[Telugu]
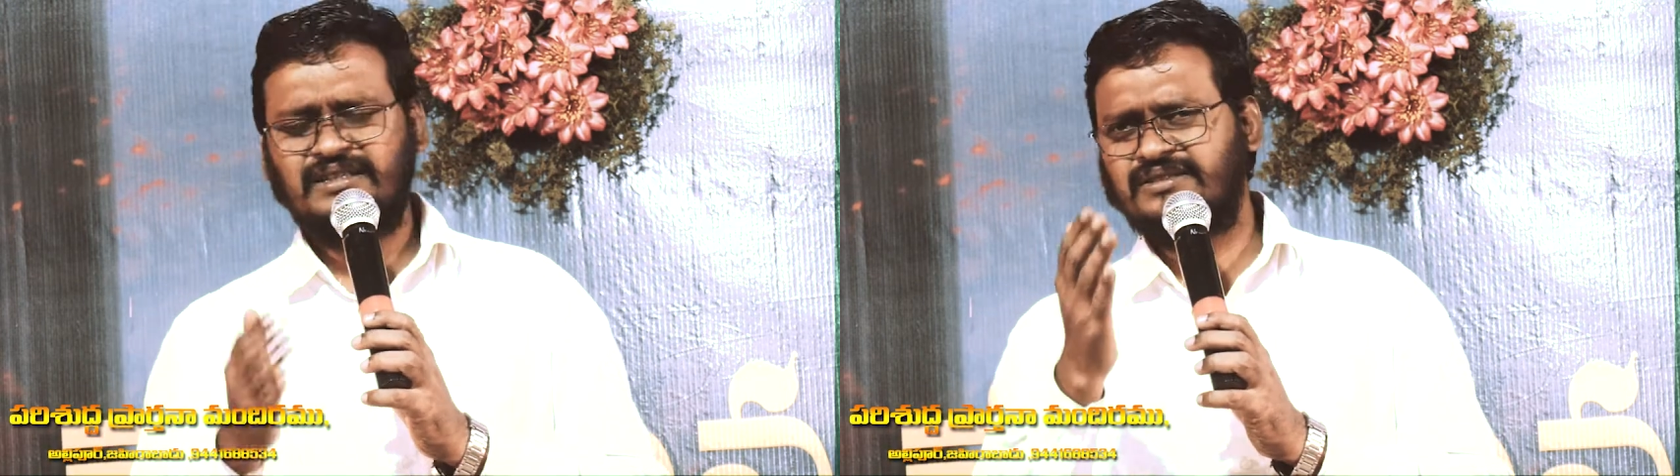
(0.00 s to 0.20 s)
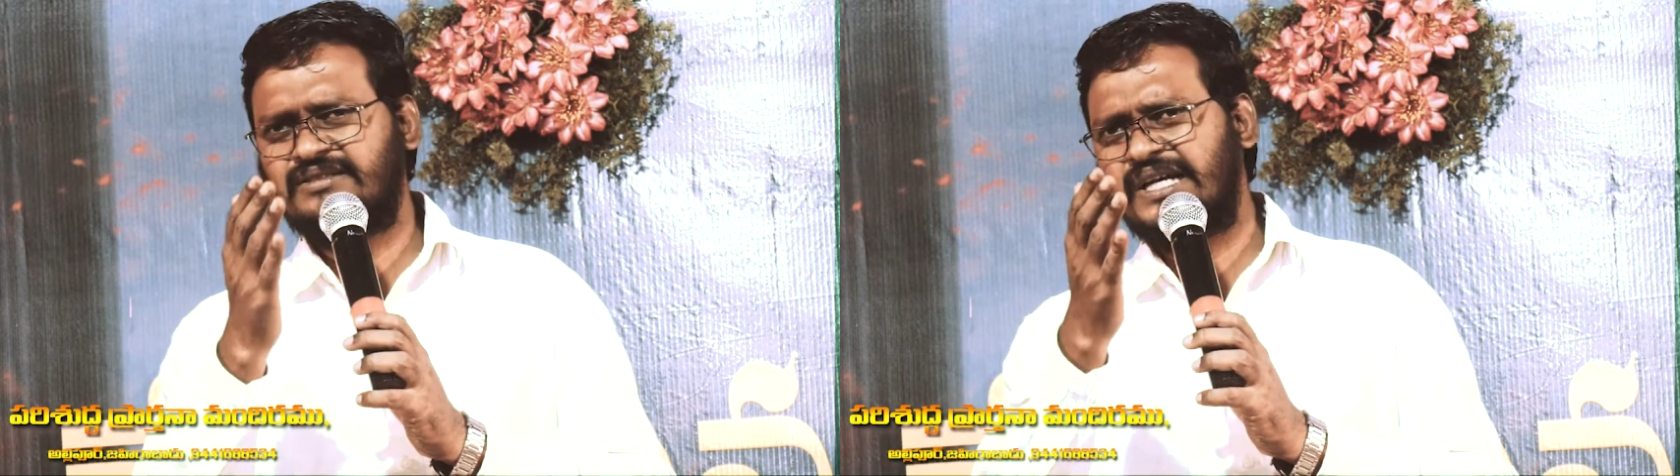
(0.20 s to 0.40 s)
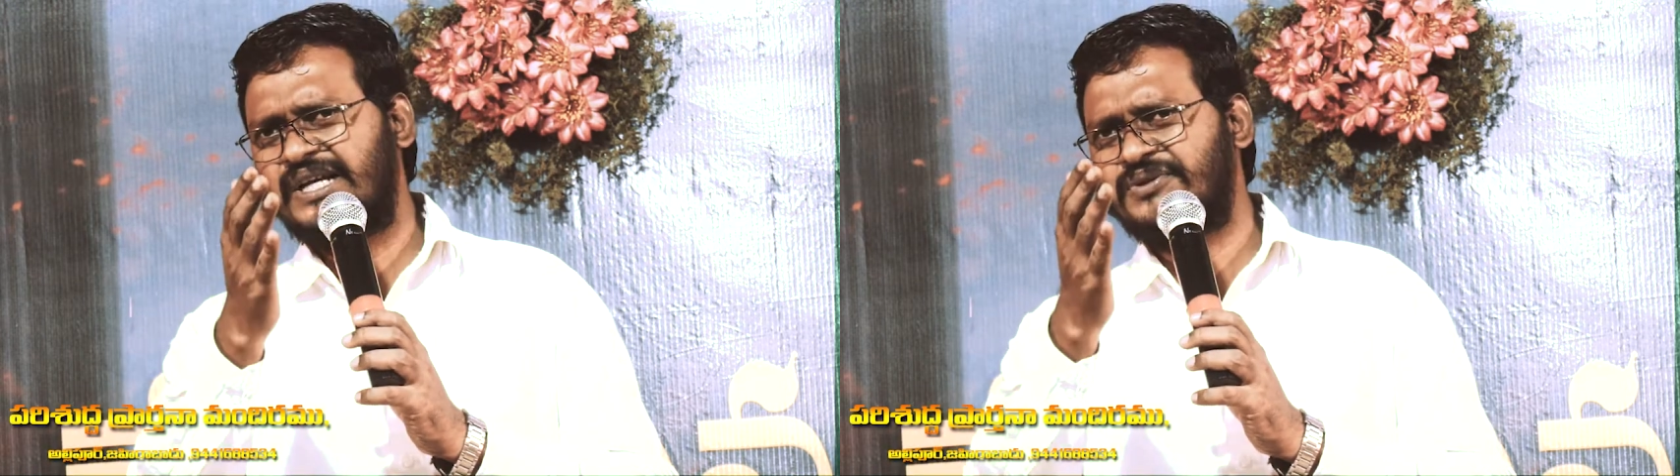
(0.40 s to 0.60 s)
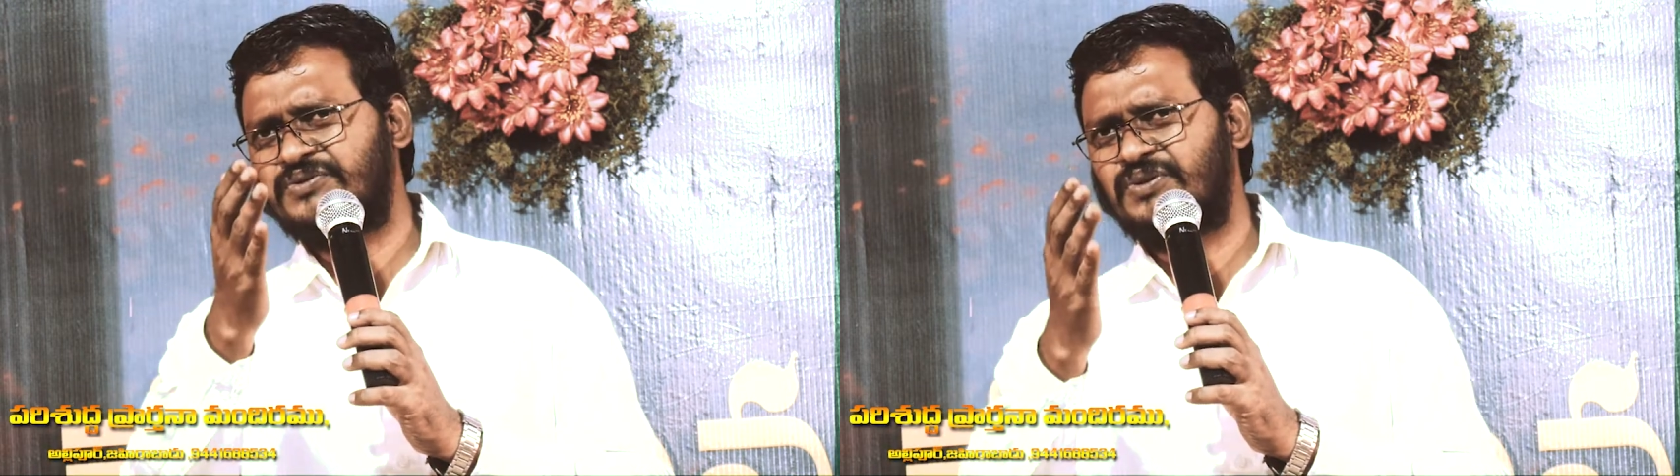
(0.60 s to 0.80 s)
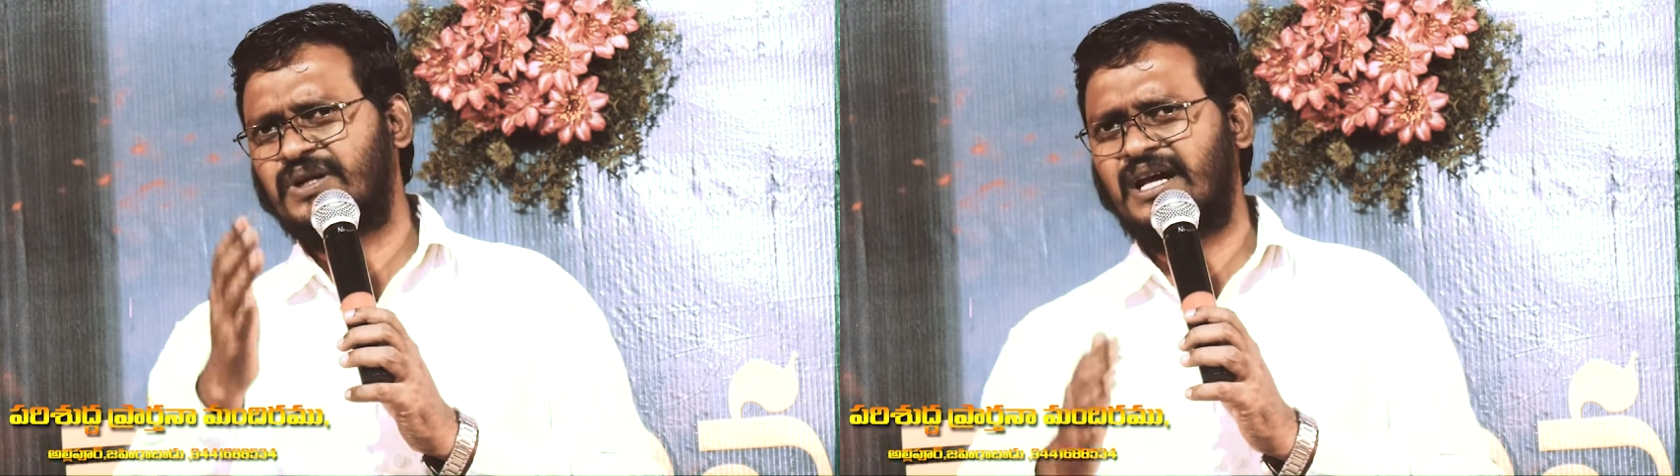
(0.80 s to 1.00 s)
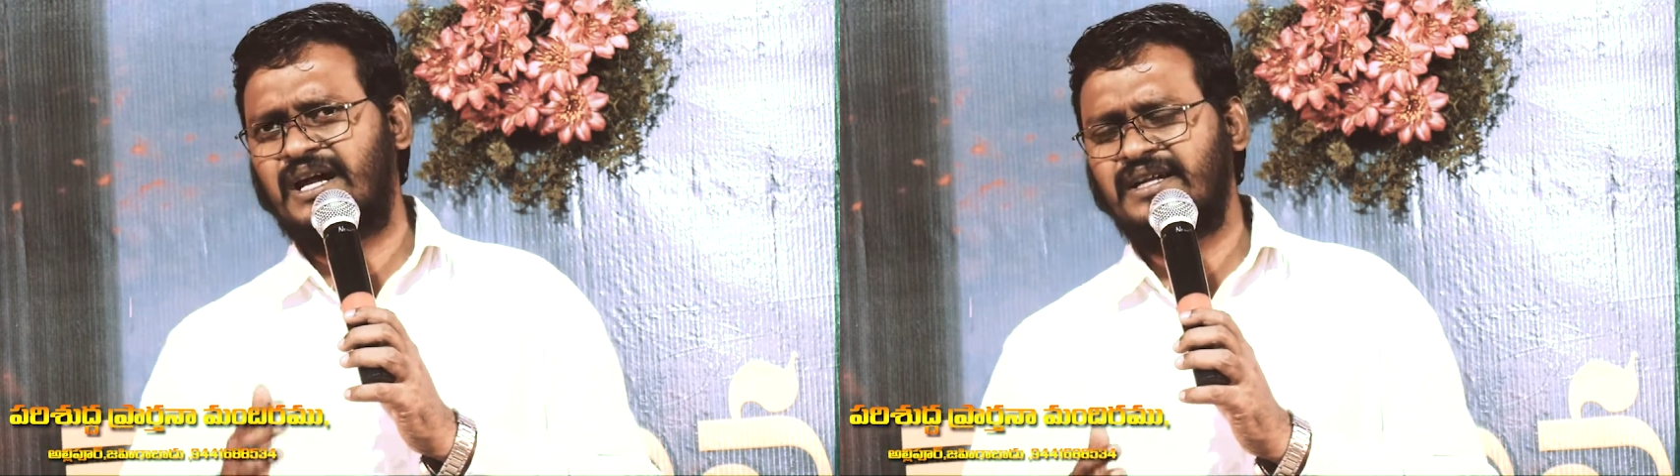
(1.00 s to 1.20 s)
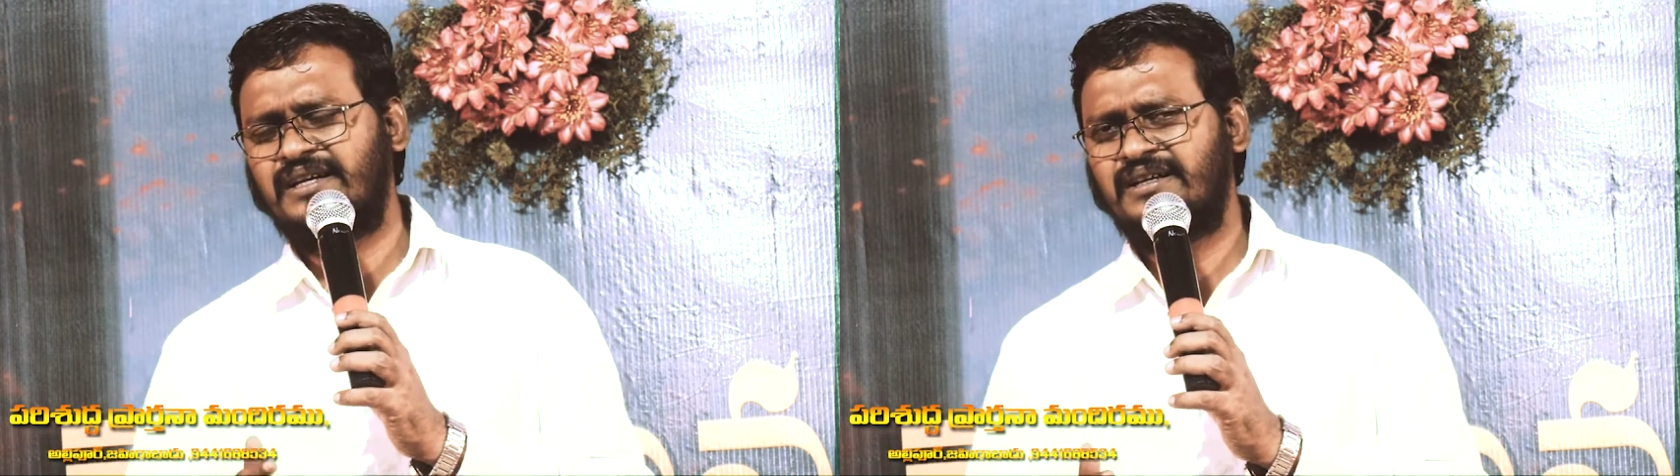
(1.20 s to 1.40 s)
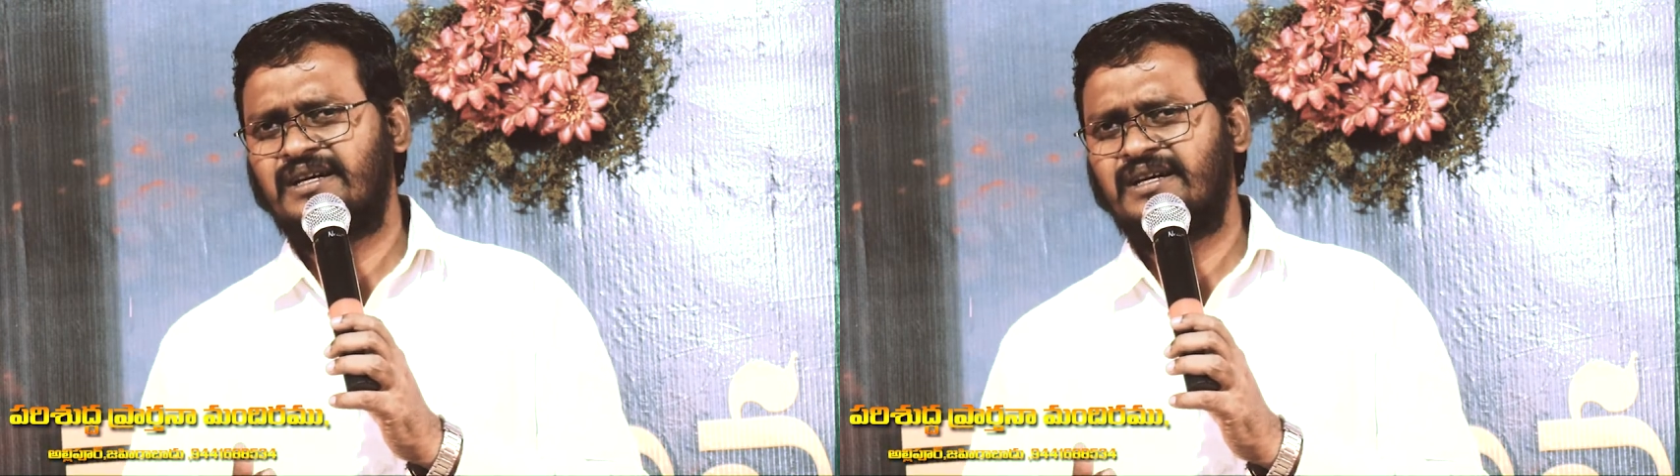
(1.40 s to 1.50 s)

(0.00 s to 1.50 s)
ఎస్తేర్ను చూడగానే